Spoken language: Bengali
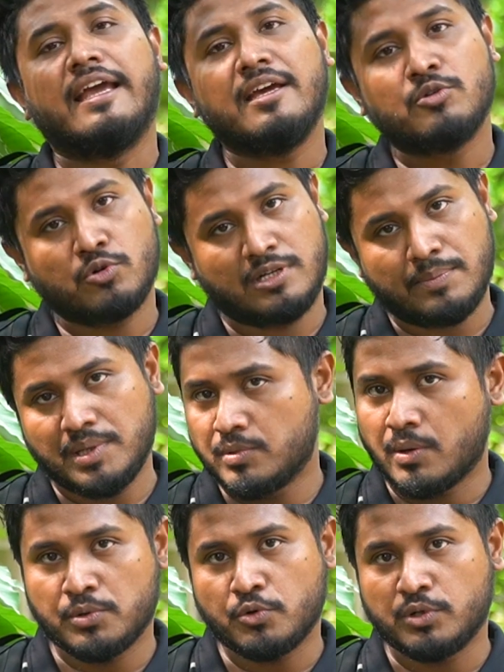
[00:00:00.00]
এই রোডটা আপনি
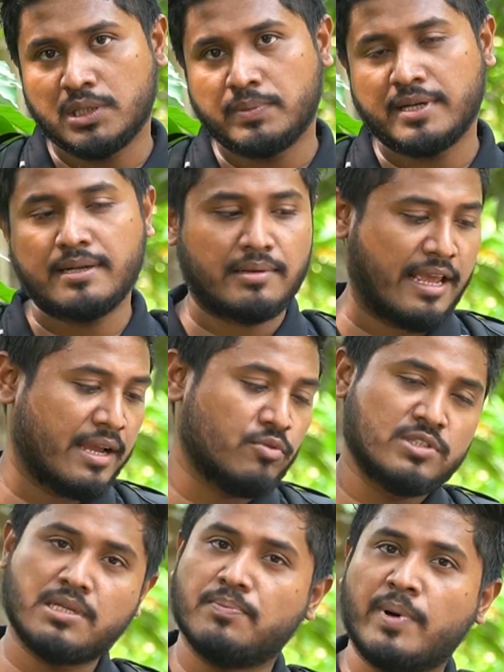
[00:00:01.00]
ভ্রমণ করতে পারেন এক
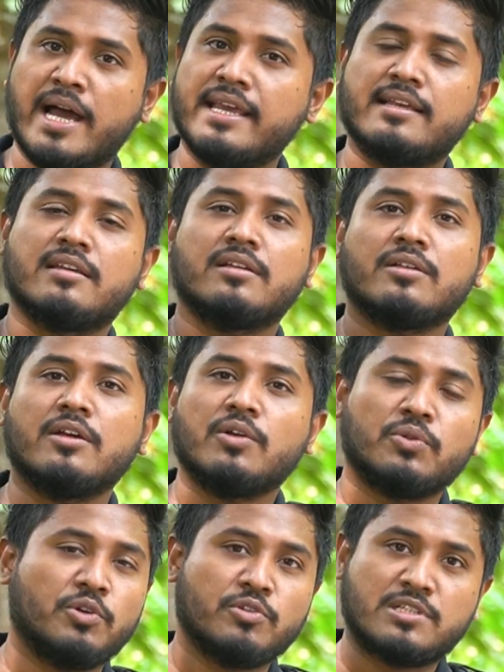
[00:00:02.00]
হচ্ছে বাইক
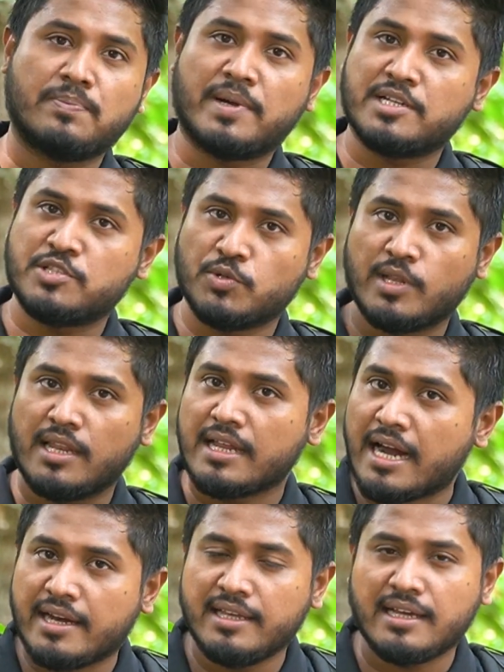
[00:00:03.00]
দুই হচ্ছে পার্সোনাল
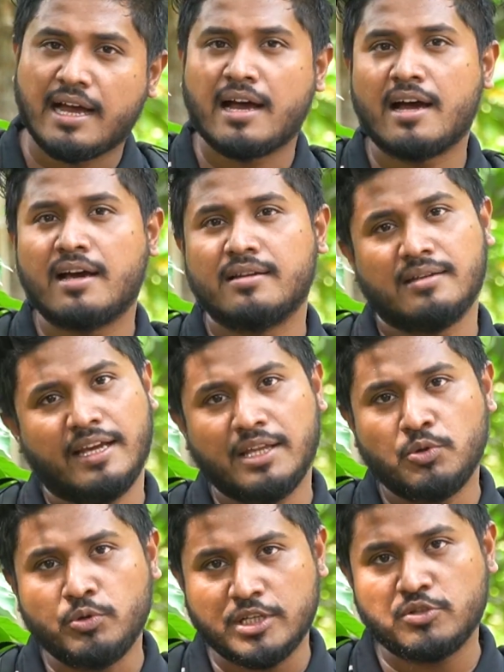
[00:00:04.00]
গাড়ি আর এই
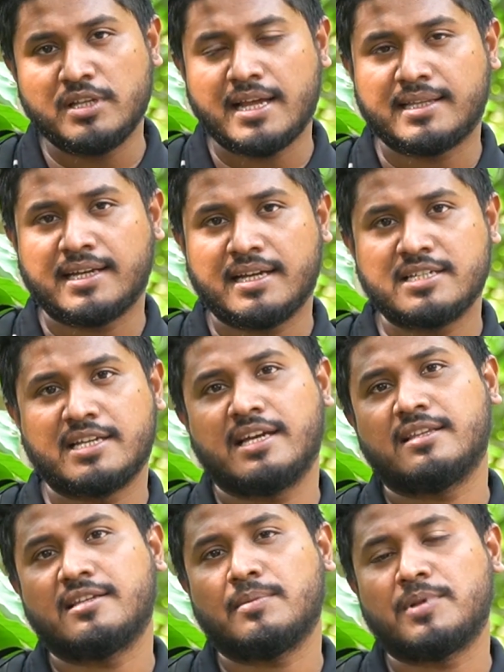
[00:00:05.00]
দুইটা যদি না থাকে
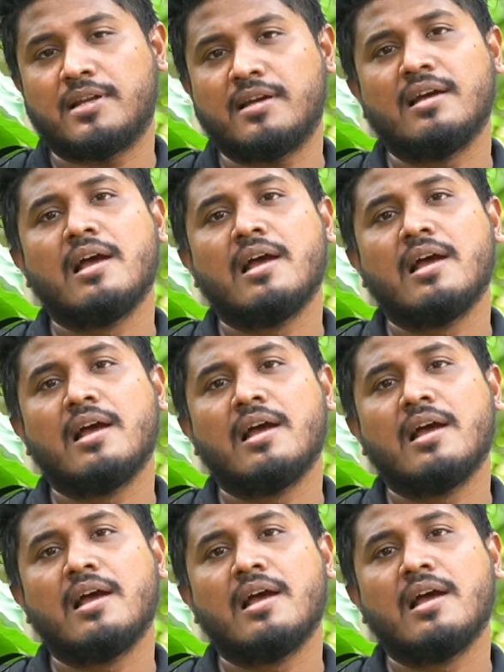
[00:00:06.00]
সেক্ষেত্রে আপনারা